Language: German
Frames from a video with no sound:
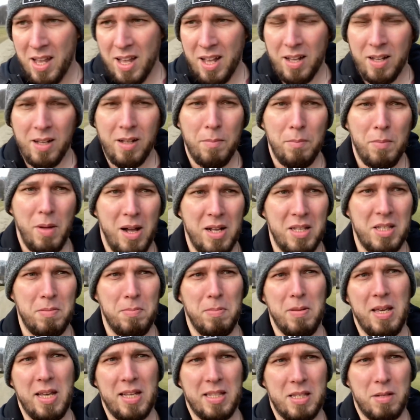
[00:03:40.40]
ähm, als
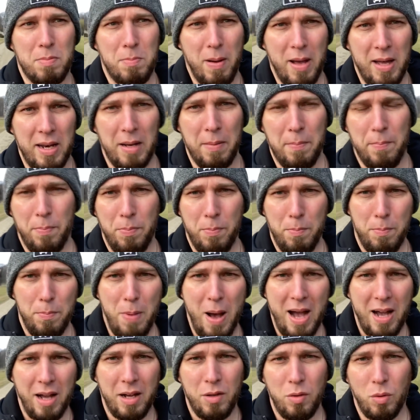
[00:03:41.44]
wie jetzt bei dem
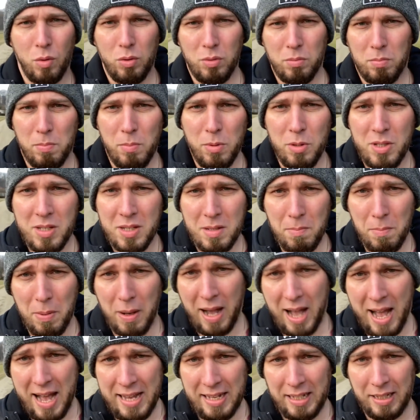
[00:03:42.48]
Barren- und
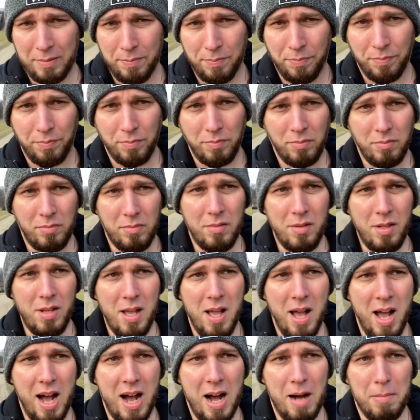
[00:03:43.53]
Münzenbereich.
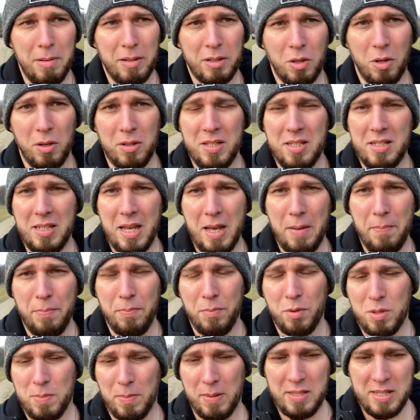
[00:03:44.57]
Aber trotzdem
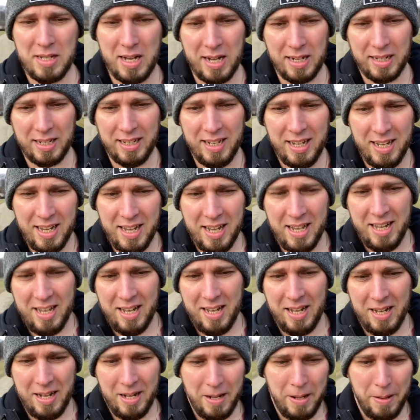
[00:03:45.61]
muss man sagen,
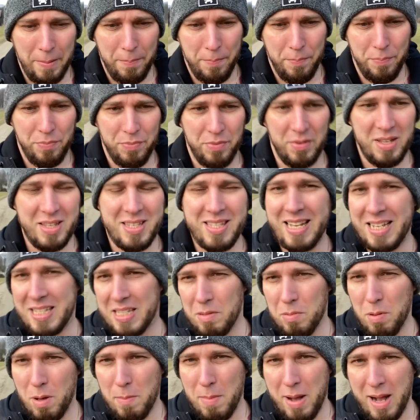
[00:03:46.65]
ähm, ist der
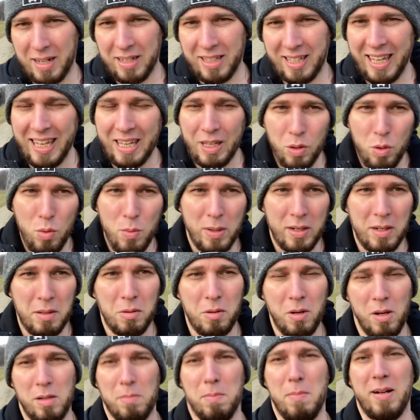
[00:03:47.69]
Silbermarkt gegenüber dem
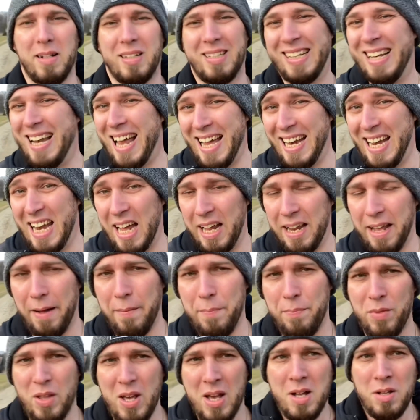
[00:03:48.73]
Goldmarkt kleiner, ja.
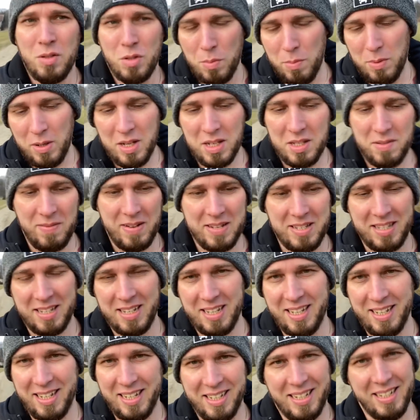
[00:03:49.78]
Zumindest was
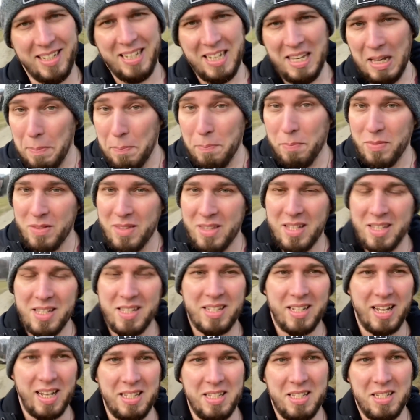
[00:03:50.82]
äh, eben
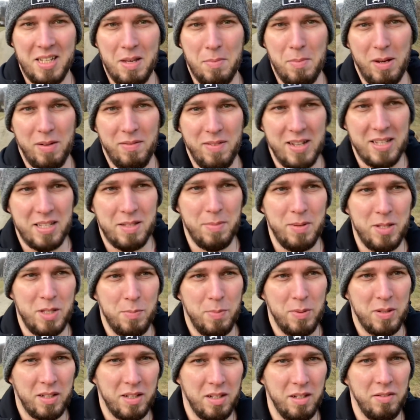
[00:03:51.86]
das ganze Thema Investments
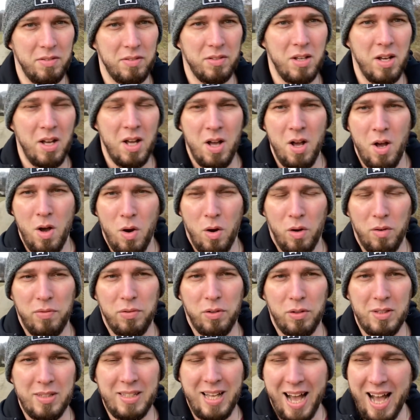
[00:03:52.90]
betrifft. Und
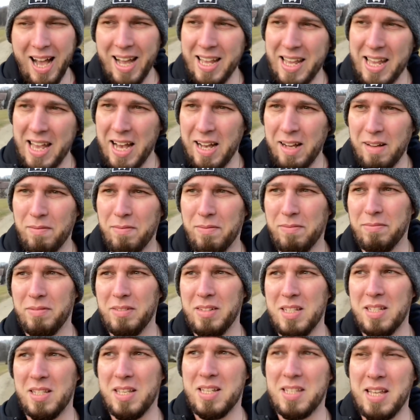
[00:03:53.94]
von daher
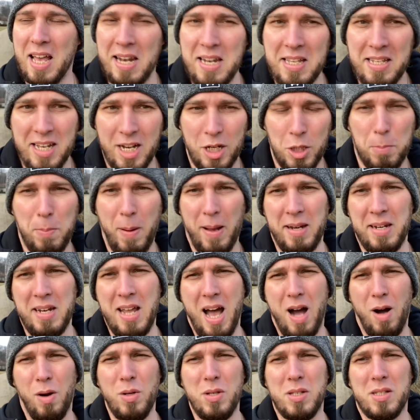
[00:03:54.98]
ist das eine sehr
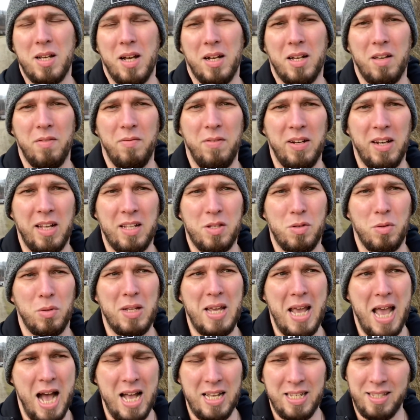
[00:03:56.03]
spannende Aussage, wenn jetzt so
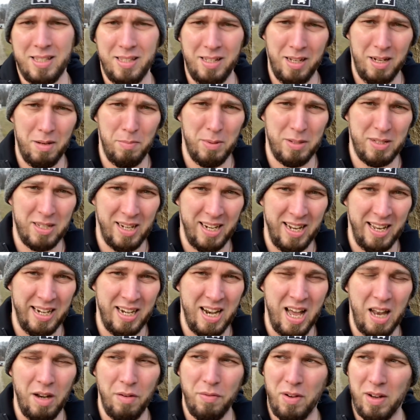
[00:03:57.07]
die ersten
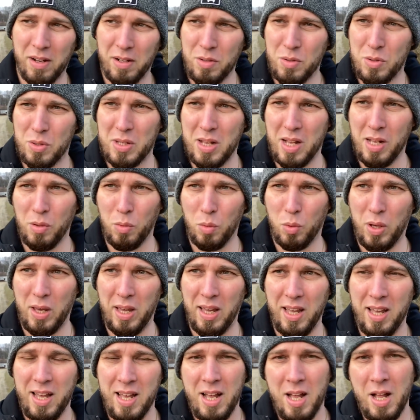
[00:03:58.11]
Edelmetallhändler anfangen zu sagen,
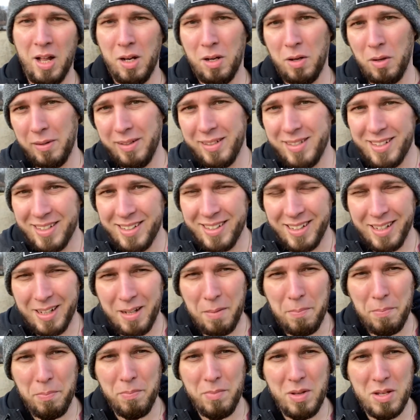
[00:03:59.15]
okay, Leute,
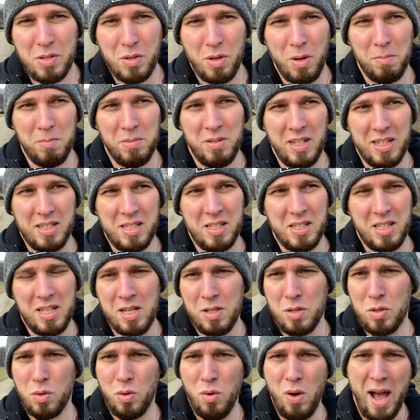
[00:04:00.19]
ähm, es kommt jetzt
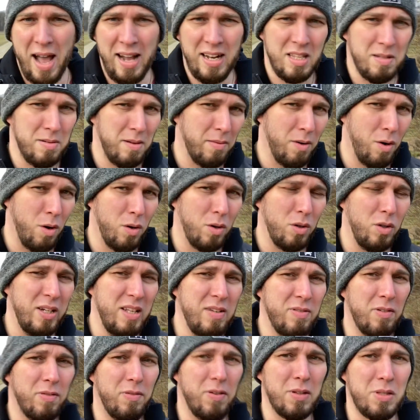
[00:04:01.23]
hierzu ein, zwei Wochen
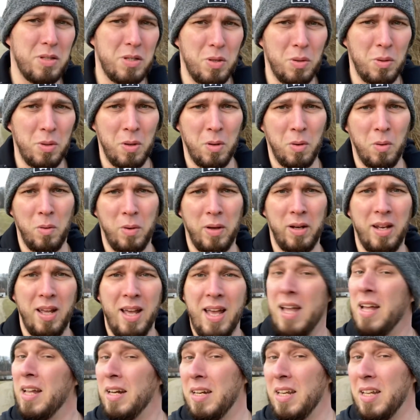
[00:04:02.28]
Lieferverzögerungen,
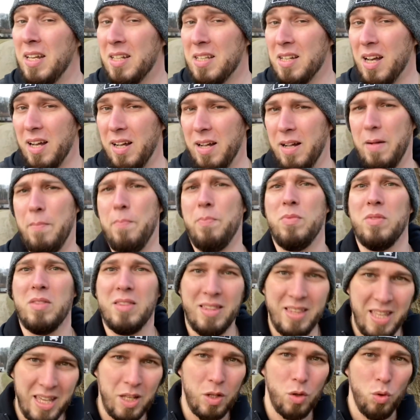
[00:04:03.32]
nicht, ähm, nicht